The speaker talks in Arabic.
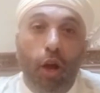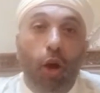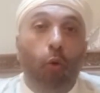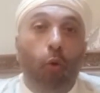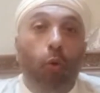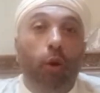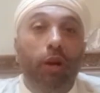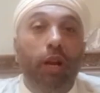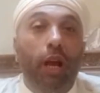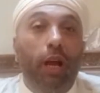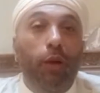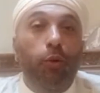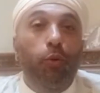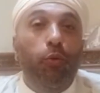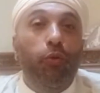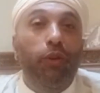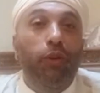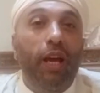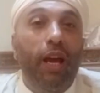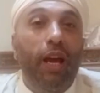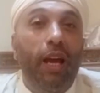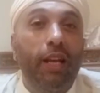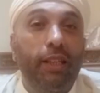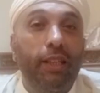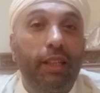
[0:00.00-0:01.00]
ونحن في
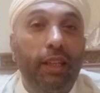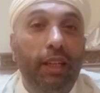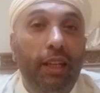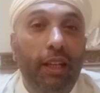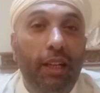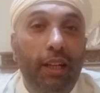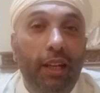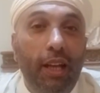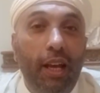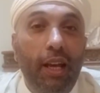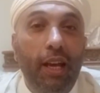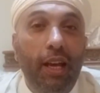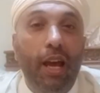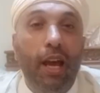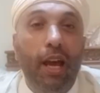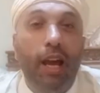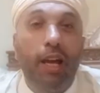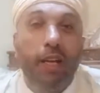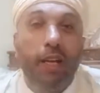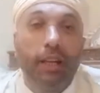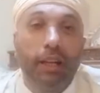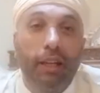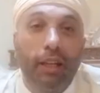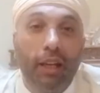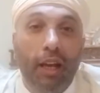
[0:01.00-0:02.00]
هذه
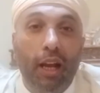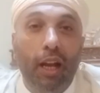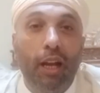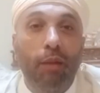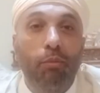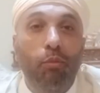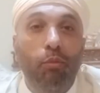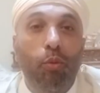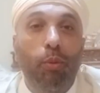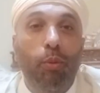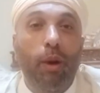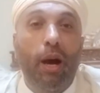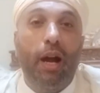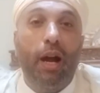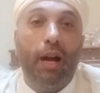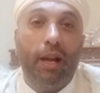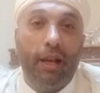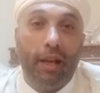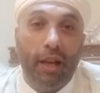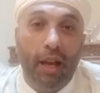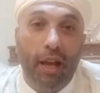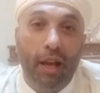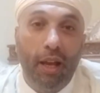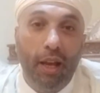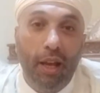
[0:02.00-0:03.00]
الليالي
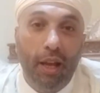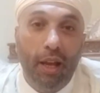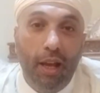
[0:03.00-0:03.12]
المباركة